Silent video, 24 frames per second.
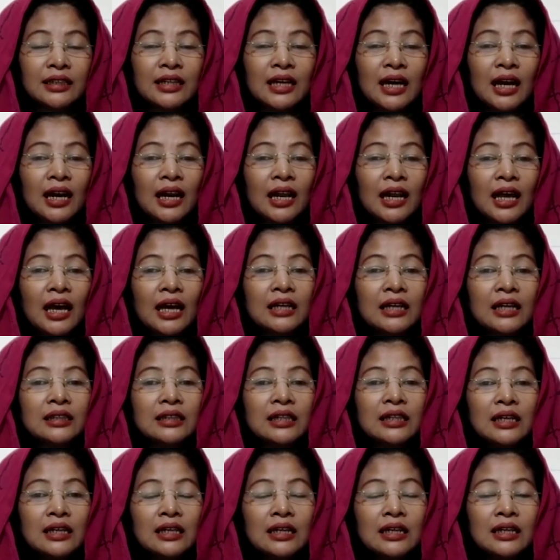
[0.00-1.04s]
Dahlan
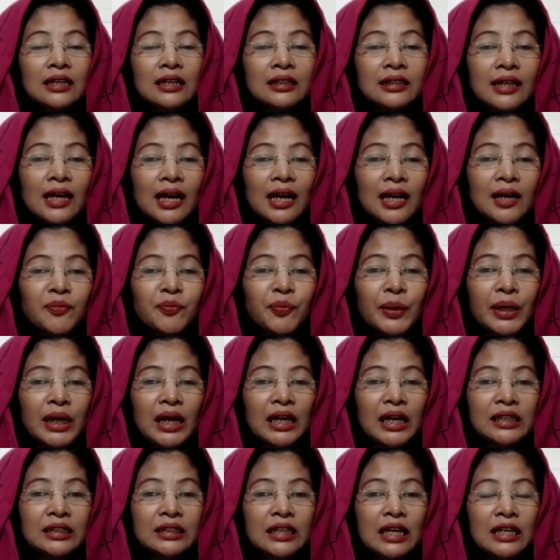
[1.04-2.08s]
dalam
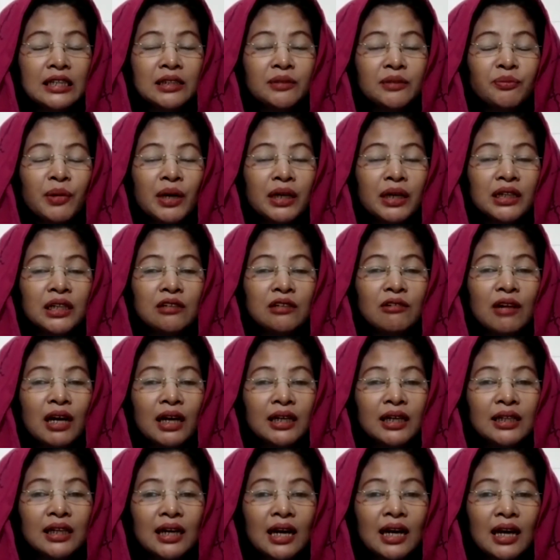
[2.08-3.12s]
perannya sebagai
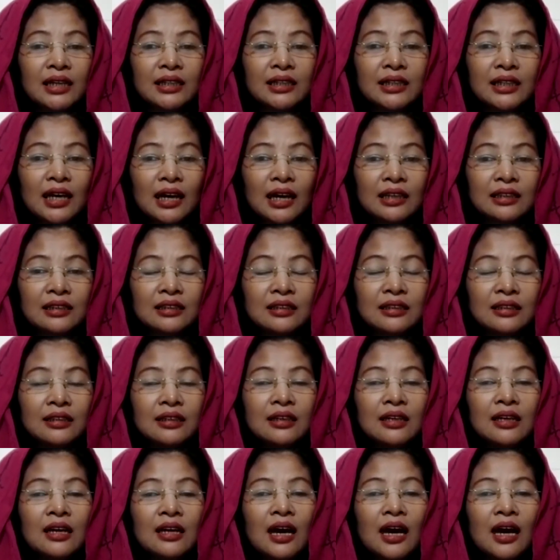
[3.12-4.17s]
wakil rakyat
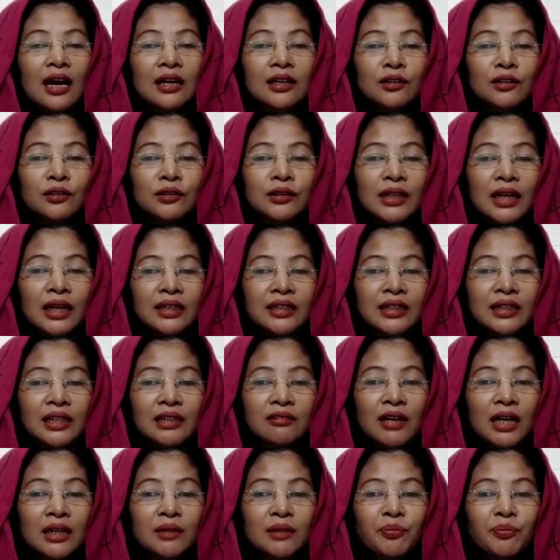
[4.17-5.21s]
anggota
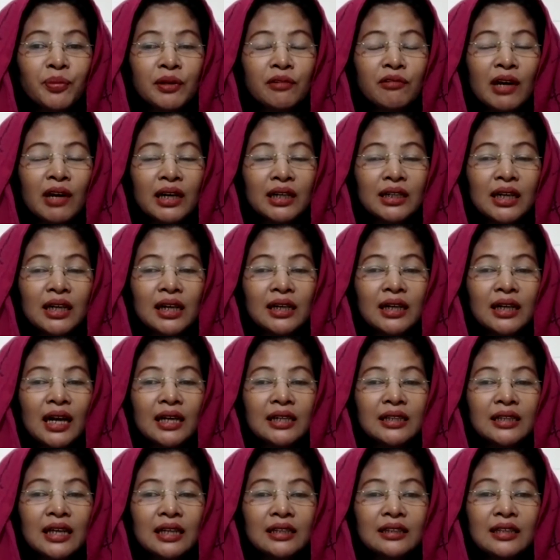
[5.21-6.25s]
Dewan Perwakilan
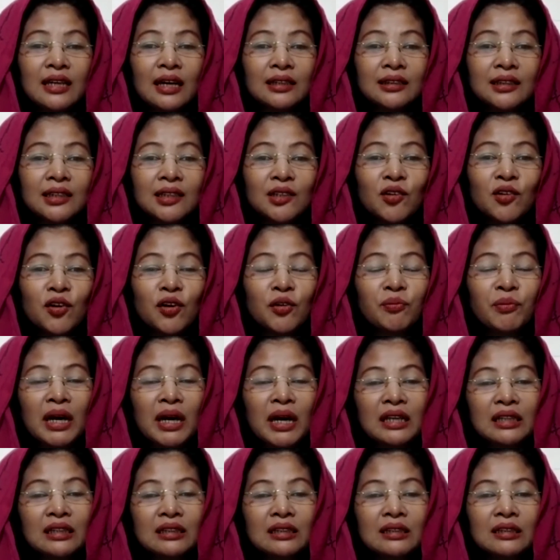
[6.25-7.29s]
Rakyat yang
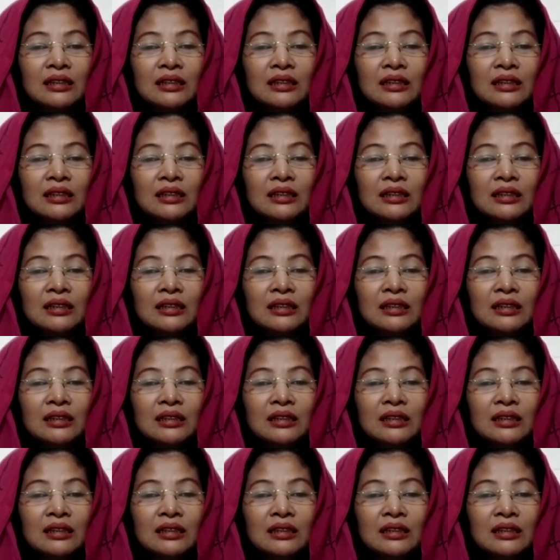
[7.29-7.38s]
terhormat.